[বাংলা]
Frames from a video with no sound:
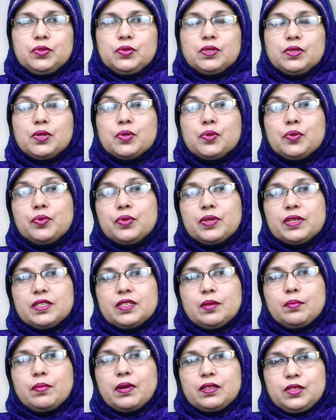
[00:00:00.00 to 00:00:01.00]
টোয়েন্টি টু
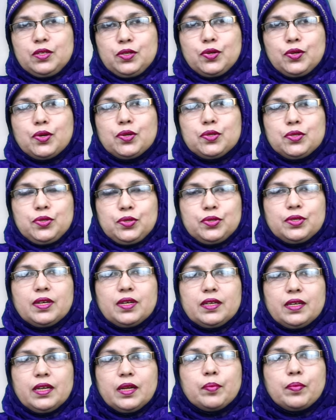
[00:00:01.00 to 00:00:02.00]
উইক্সে বাচ্চা নড়াচড়াটা
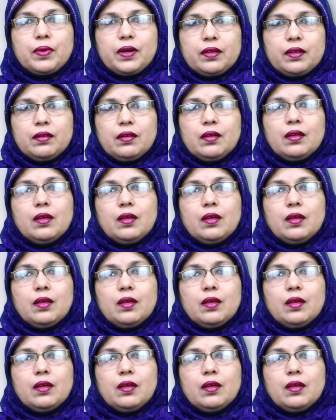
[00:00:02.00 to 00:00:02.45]
টের পায়